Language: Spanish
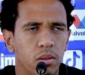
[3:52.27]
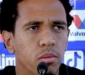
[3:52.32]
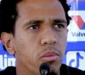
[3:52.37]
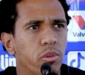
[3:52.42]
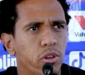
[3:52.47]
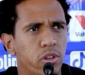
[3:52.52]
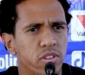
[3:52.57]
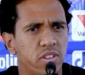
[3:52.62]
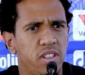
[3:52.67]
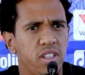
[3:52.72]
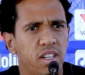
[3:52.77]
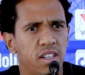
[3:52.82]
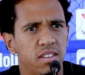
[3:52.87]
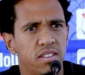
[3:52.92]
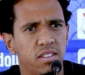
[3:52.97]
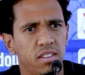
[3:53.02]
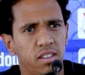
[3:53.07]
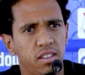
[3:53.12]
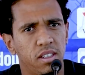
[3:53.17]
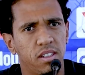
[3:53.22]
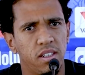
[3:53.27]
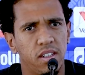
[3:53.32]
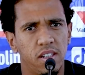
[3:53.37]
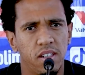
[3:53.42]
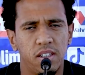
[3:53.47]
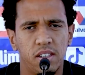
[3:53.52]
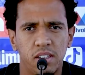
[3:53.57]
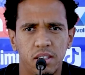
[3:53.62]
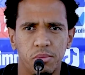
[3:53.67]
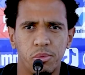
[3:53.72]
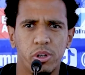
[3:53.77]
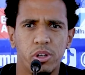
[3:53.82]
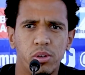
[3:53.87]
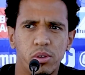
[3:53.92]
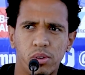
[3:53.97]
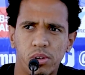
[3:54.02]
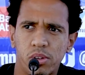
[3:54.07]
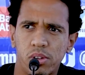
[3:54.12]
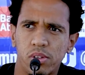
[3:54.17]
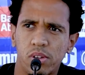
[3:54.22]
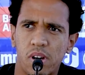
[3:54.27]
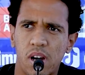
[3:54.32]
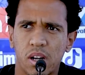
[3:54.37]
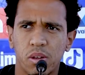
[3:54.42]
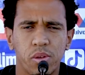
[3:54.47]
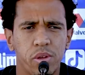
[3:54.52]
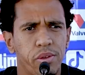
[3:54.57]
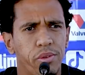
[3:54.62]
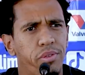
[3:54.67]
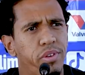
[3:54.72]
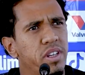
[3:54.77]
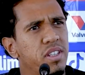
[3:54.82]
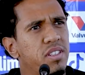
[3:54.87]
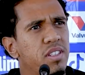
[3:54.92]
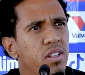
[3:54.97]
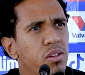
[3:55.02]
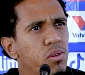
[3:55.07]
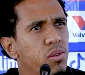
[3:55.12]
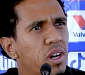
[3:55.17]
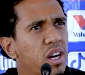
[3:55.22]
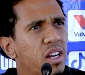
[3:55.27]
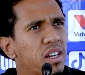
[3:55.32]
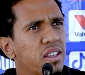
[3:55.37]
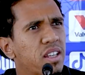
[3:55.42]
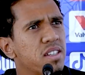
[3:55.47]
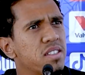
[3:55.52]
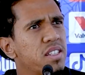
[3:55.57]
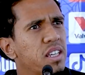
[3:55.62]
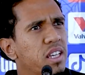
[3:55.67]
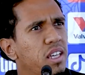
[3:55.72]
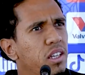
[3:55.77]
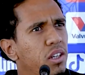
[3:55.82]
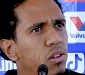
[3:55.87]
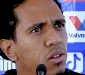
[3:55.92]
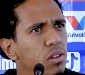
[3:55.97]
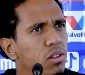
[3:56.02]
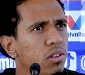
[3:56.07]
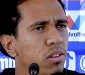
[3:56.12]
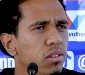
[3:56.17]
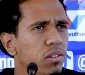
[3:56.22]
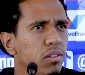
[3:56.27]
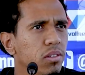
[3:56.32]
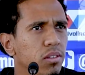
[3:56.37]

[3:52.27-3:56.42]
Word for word: Buenos días. Ah, bueno, algo difícil jugar tan seguido.